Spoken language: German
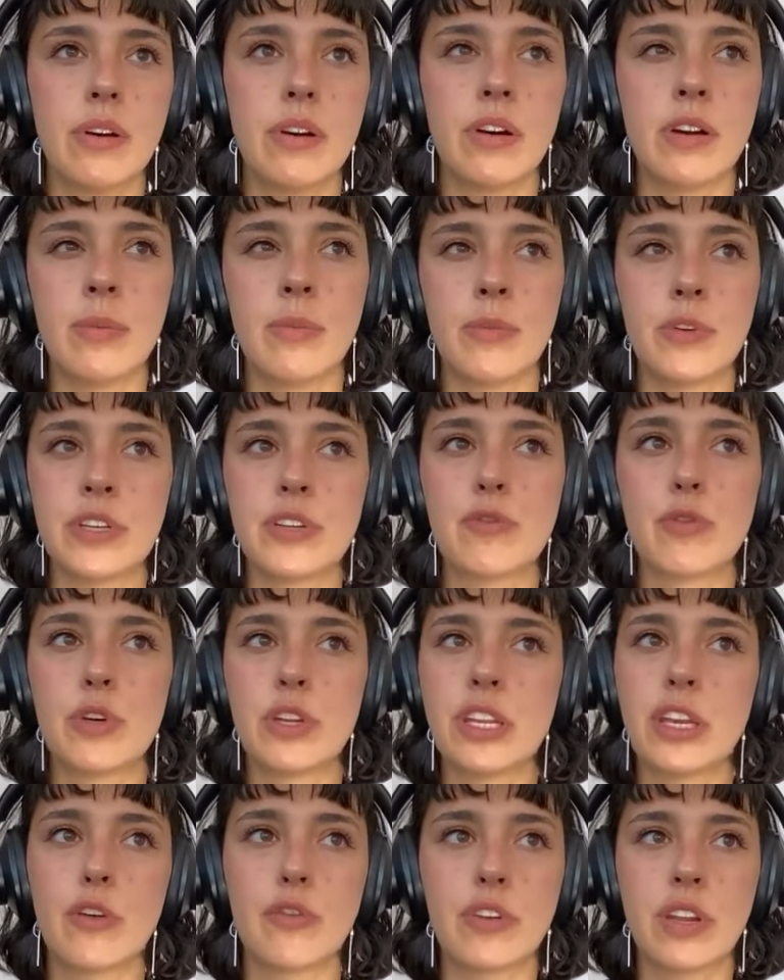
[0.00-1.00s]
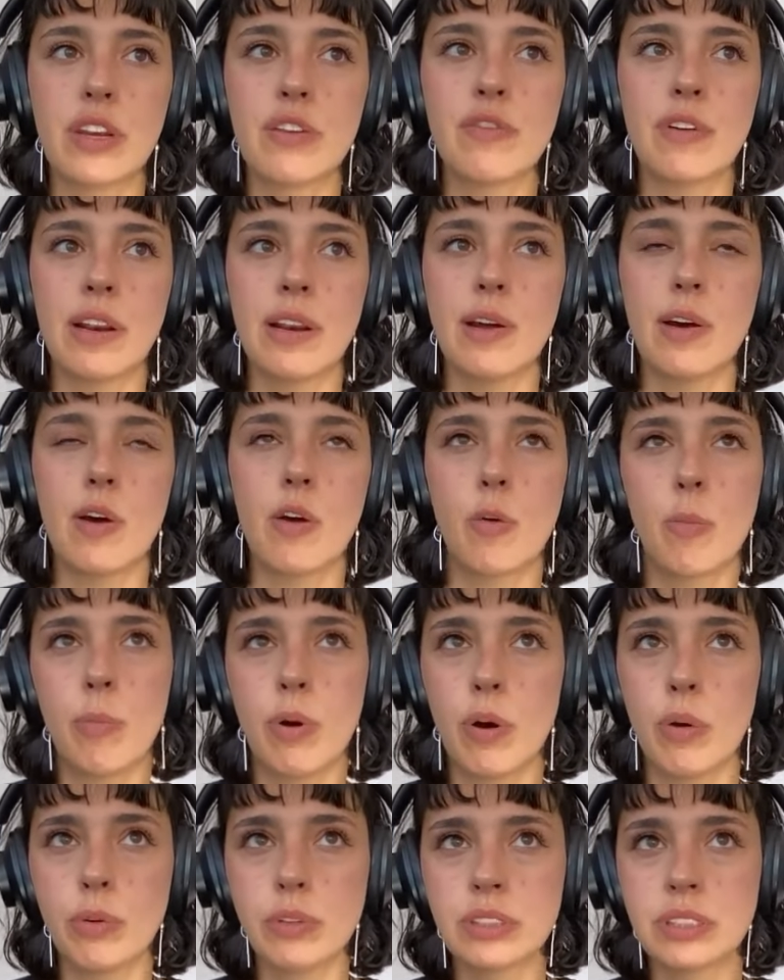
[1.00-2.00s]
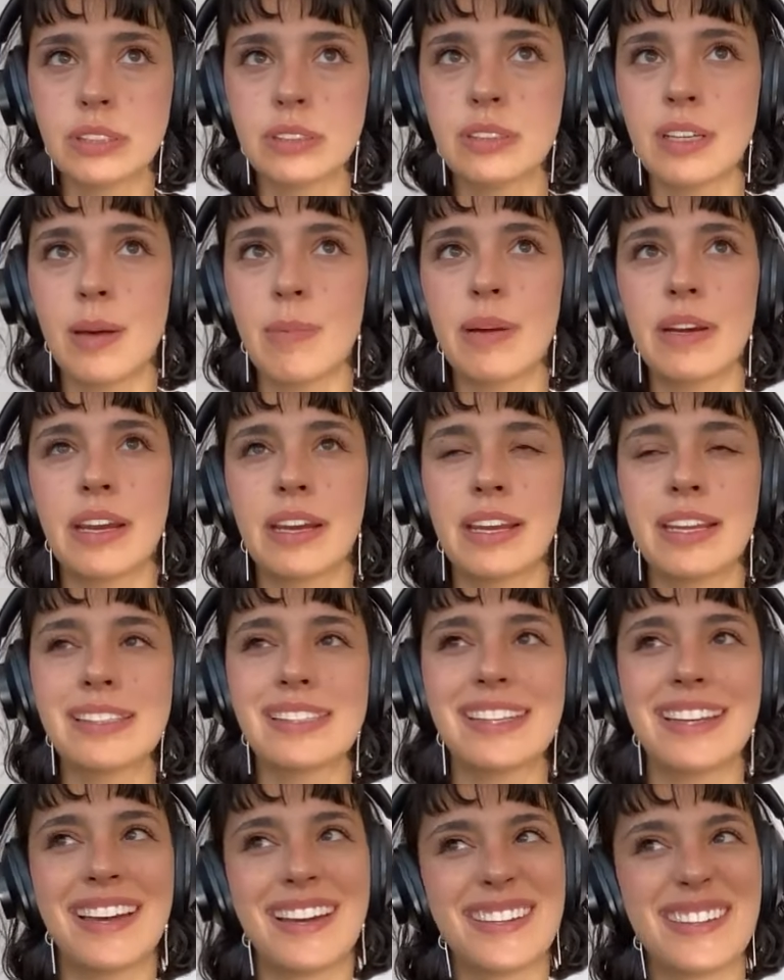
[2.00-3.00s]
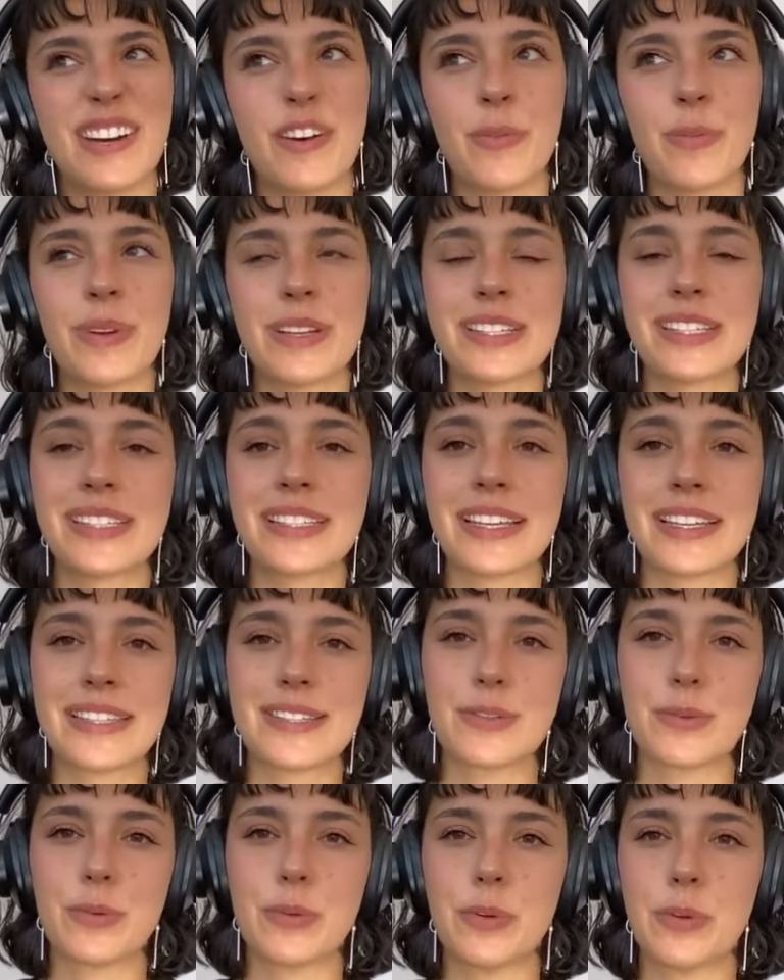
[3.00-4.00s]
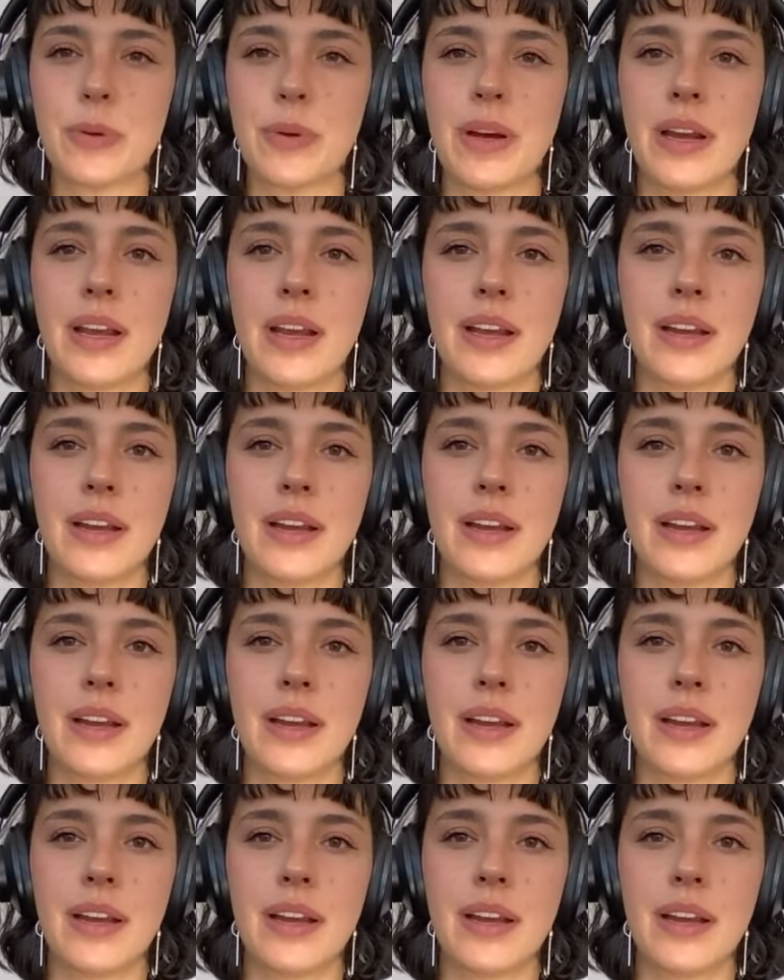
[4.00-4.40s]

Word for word: Ähm, und die würde ich auf jeden Fall auch posten, aber da geht es eher darum, dass ich das so,